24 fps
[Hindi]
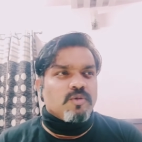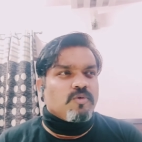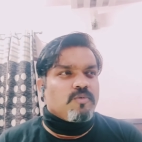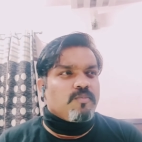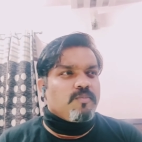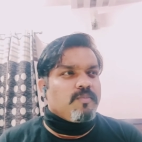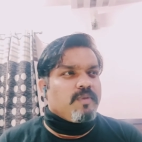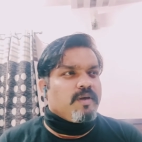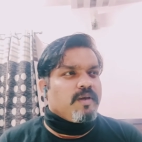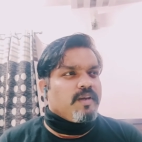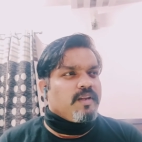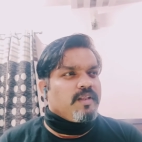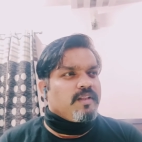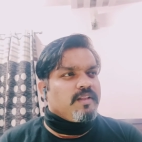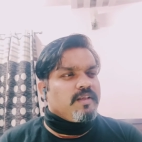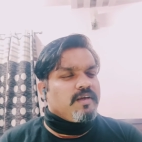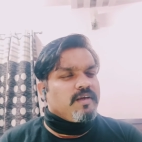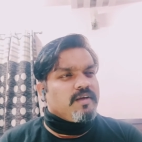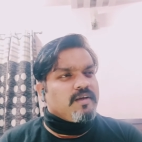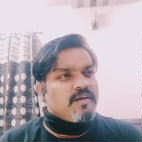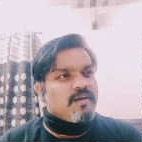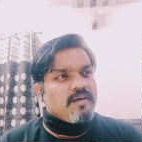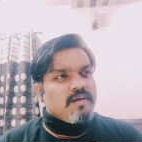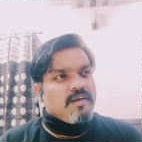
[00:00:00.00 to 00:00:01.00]
तो मैंने
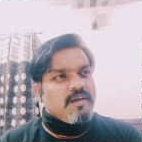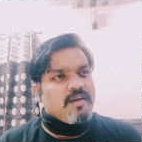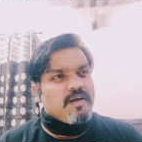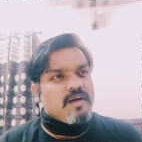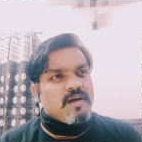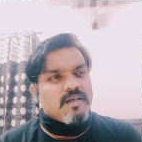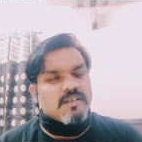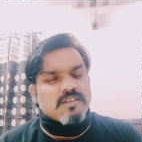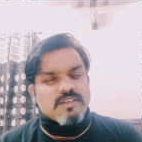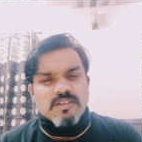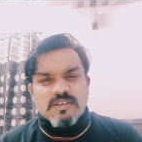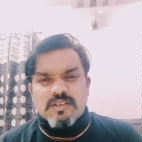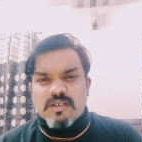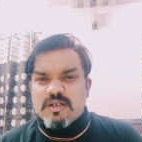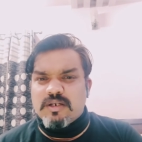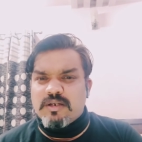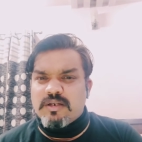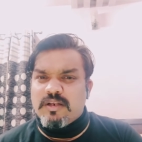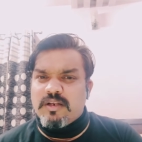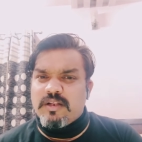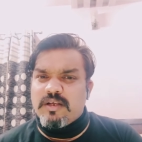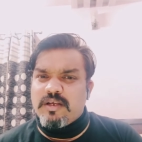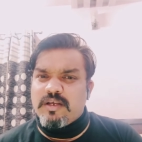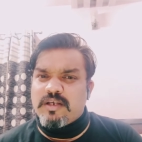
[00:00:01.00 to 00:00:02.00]
देखा कि
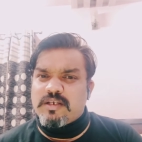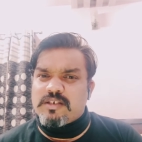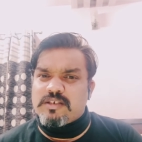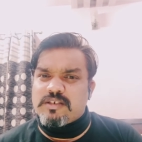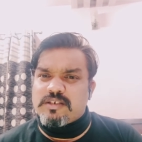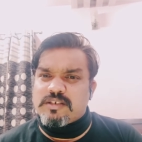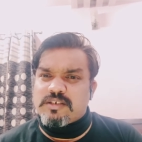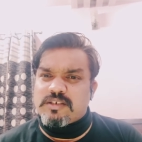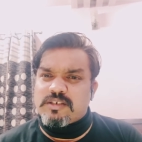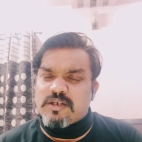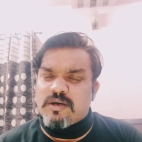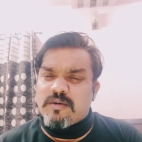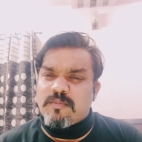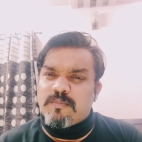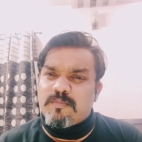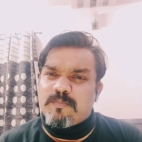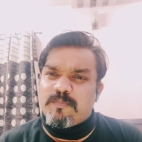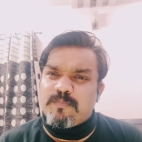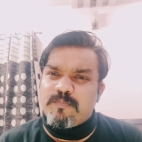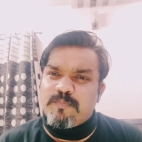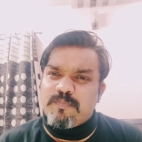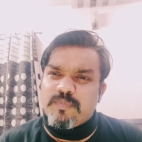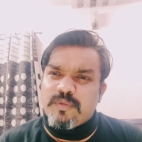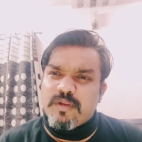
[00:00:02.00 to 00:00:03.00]
अक्सर ने
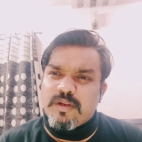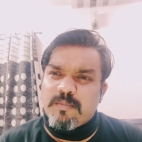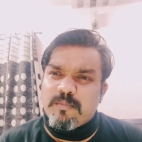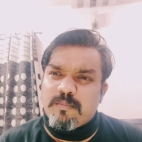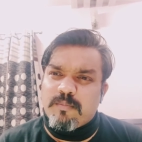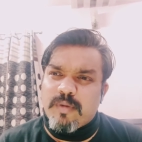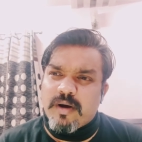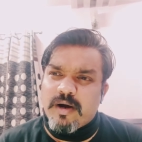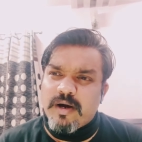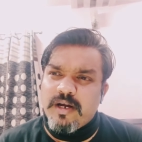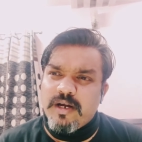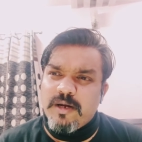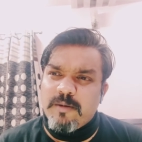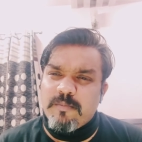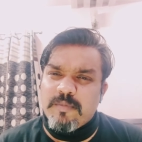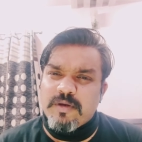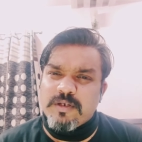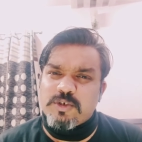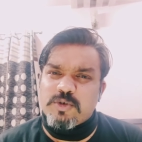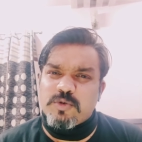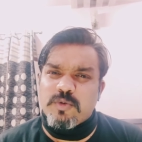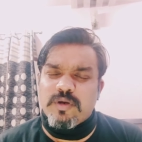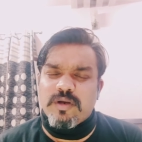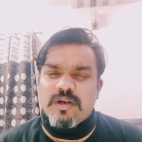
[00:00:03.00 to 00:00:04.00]
सब माइंड
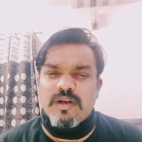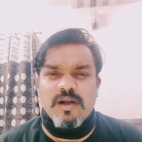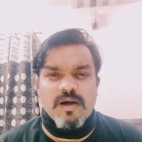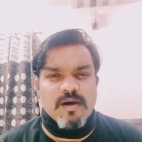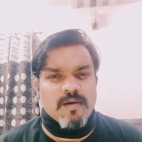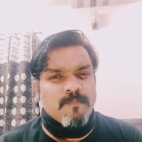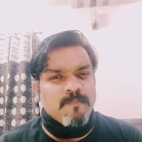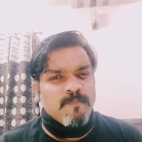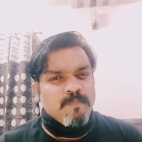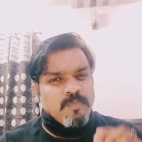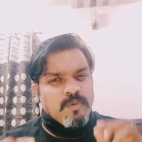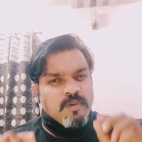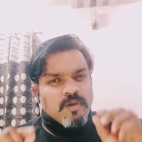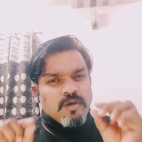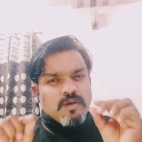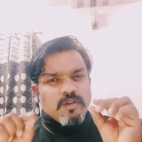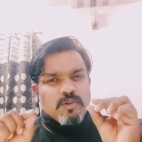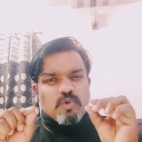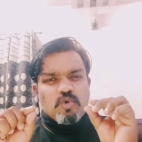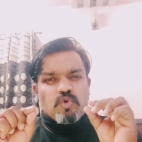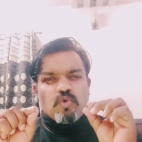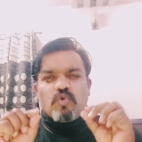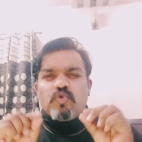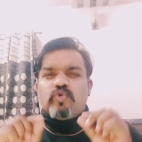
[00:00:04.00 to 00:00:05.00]
में जो है ना
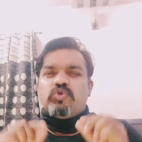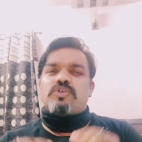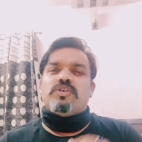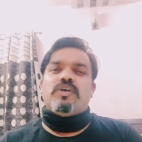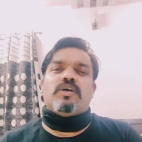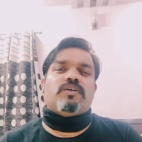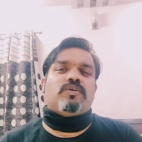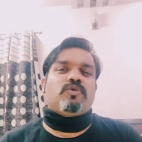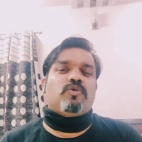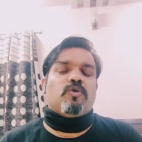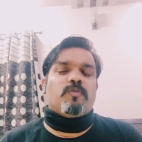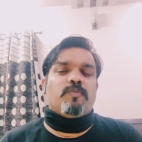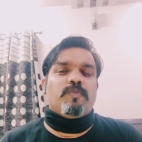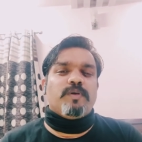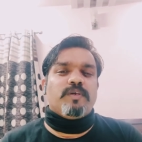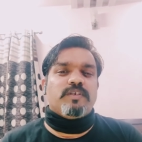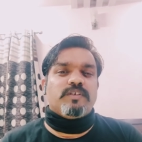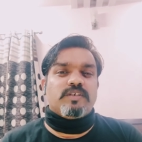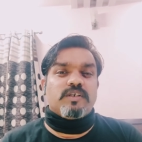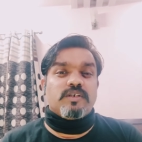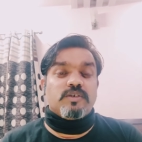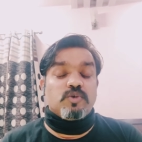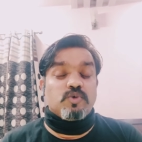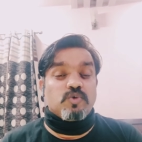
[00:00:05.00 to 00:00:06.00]
दो चार
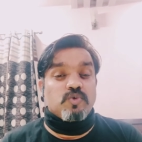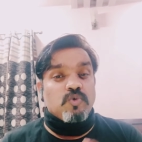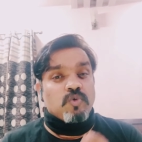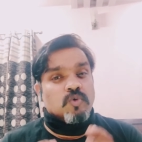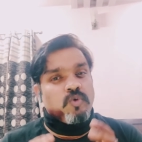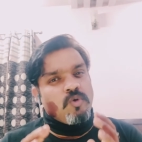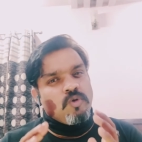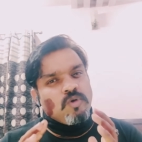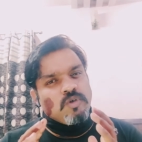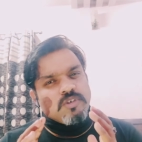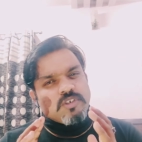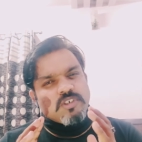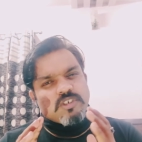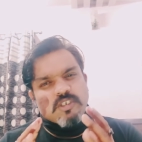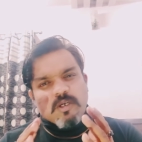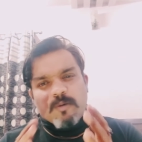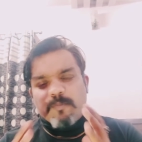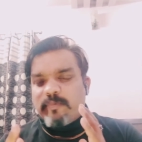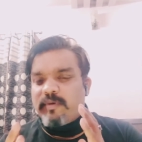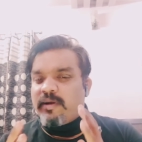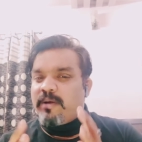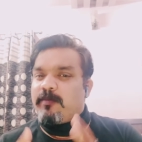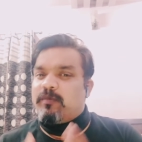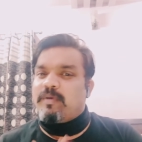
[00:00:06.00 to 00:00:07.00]
टॉपिक्स है जो
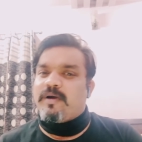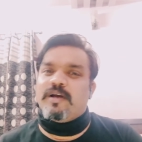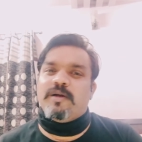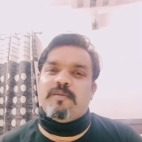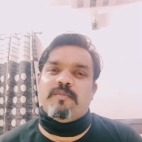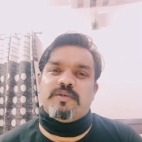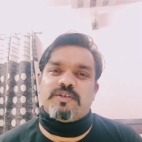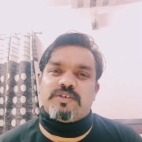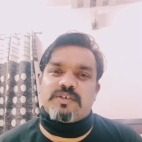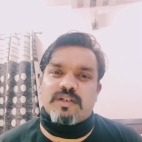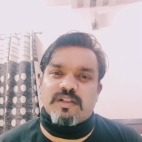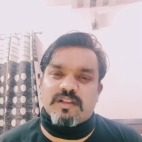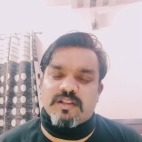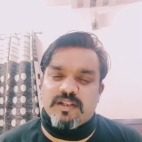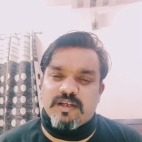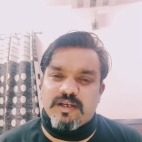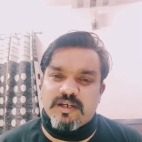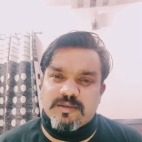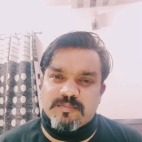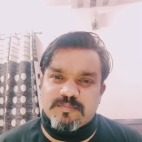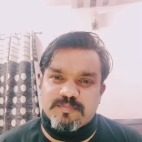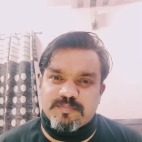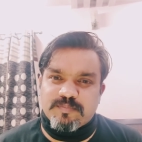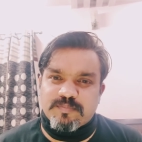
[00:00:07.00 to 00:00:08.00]
सबके माइंड में चलते
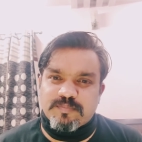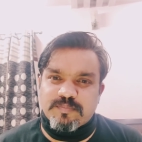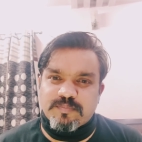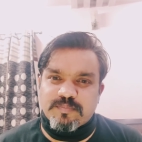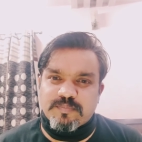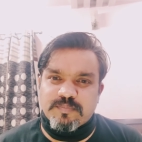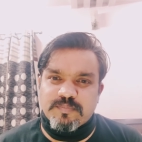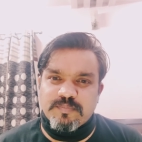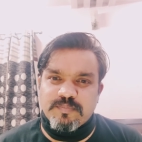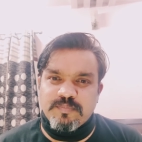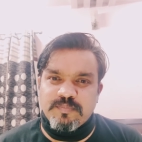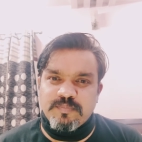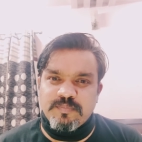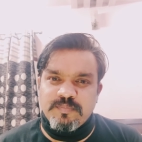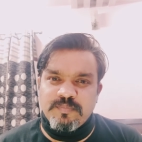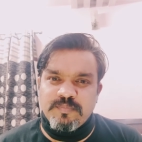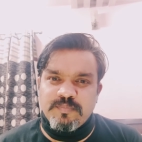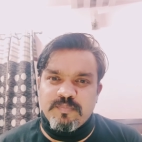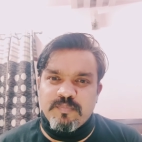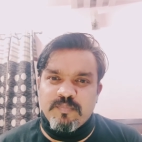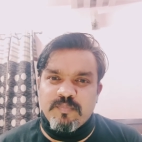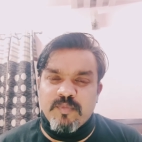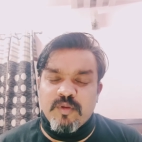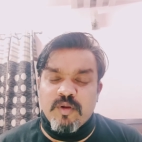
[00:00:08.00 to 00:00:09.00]
हैं
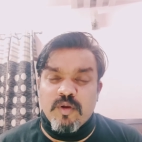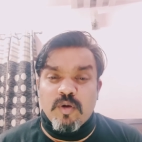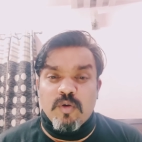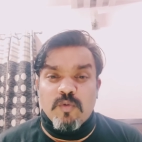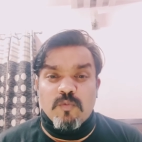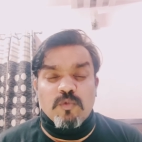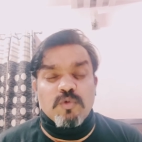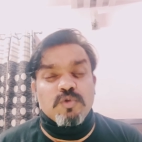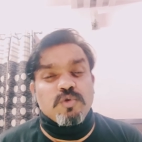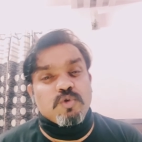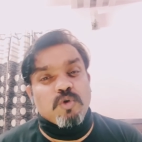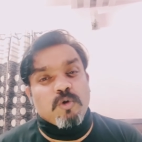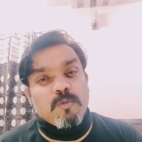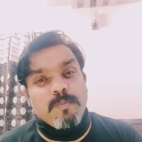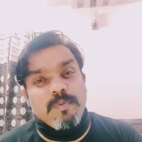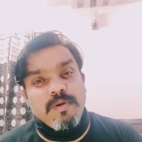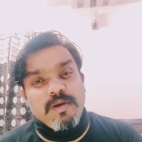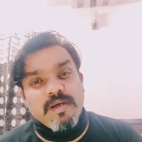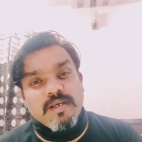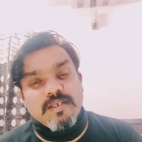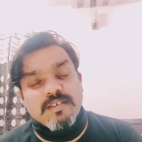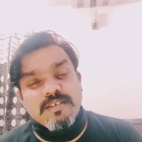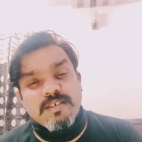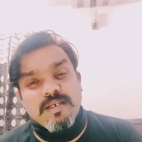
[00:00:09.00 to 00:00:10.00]
वो
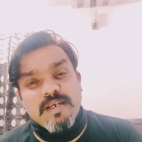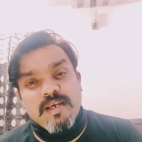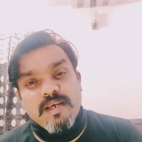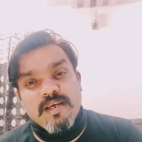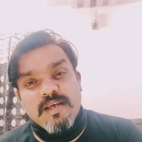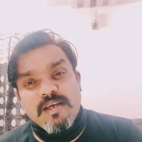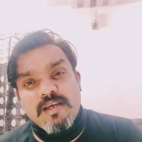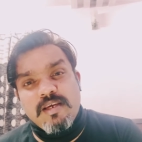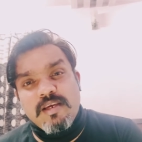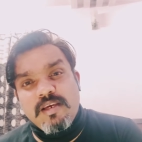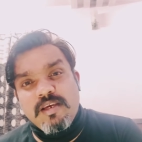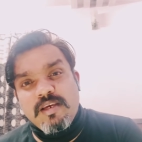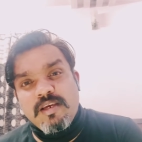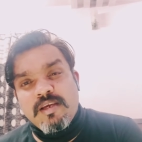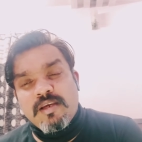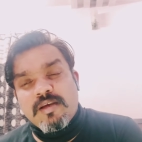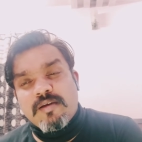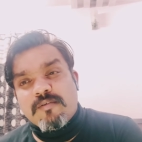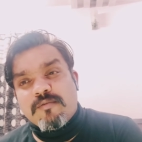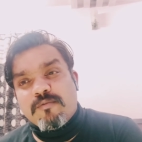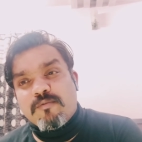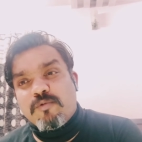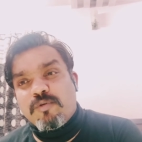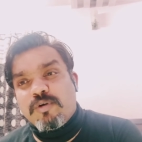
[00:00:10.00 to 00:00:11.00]
टॉपिक ऐसे है कि
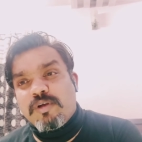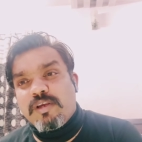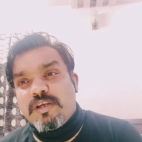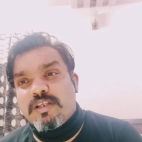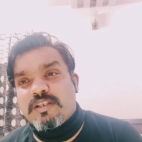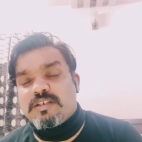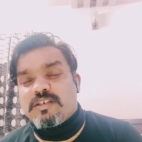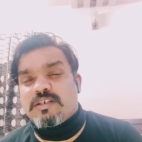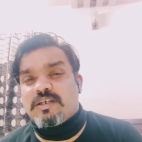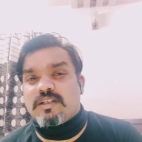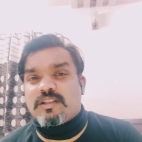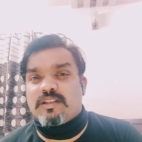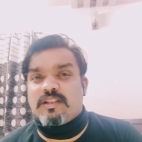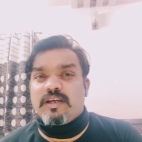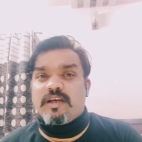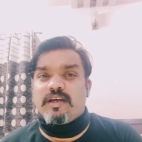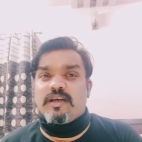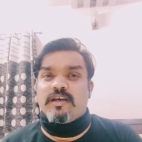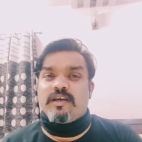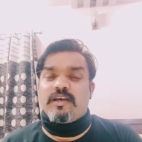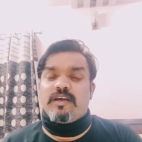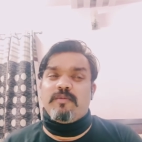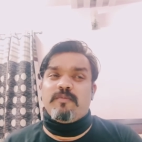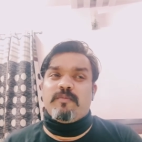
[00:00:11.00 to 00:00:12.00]
वो ये चाहते
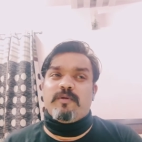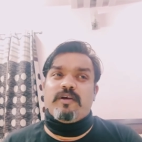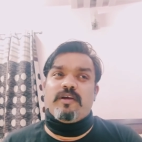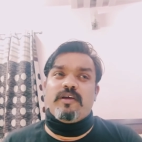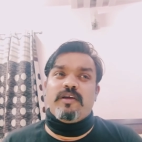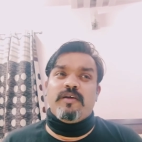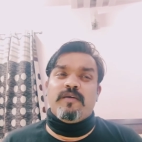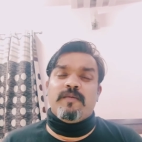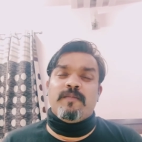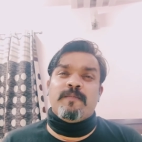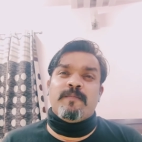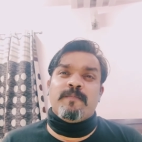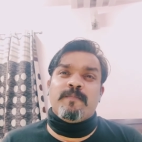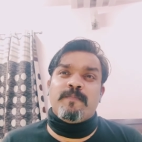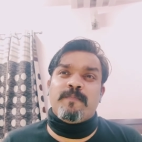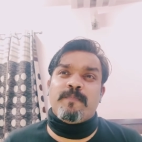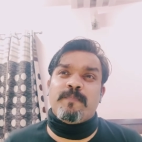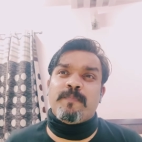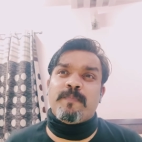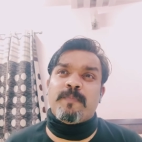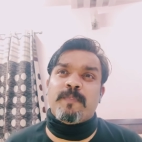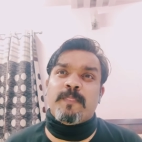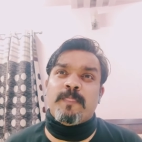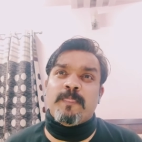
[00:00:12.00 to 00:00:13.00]
हैं कि भाई
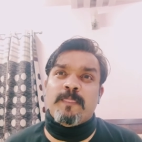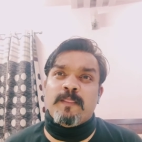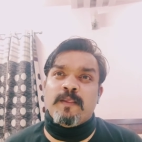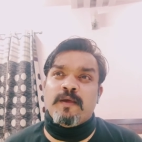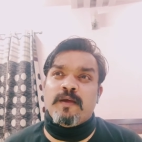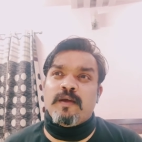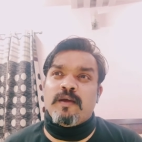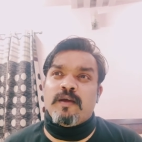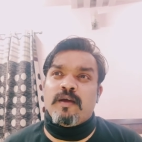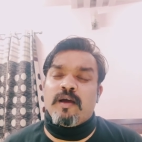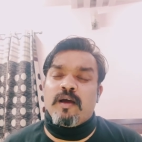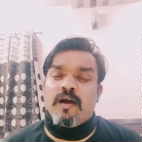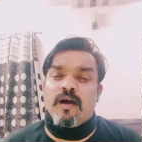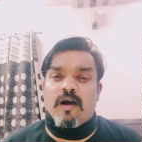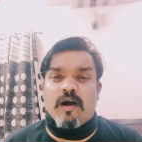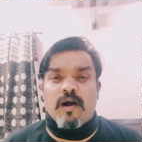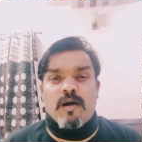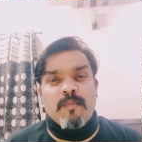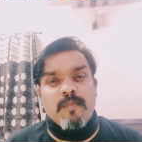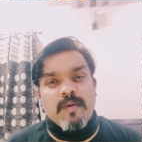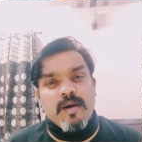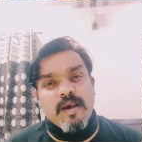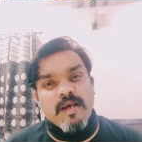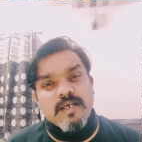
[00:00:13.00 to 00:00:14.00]

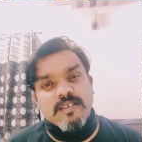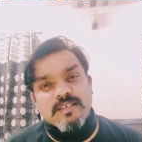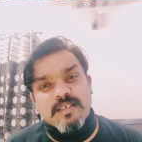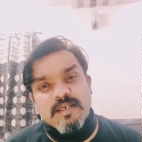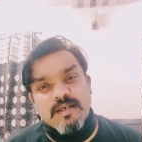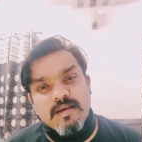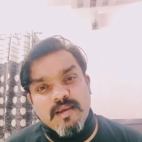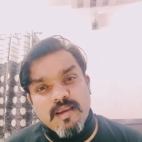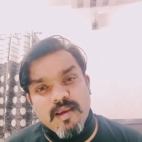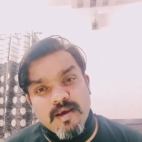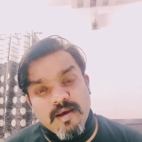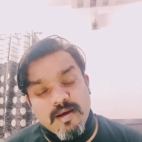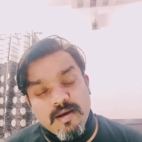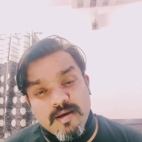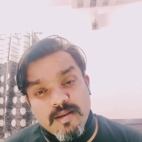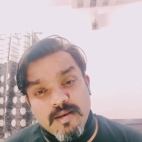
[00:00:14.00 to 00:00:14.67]
हम ऐसा क्या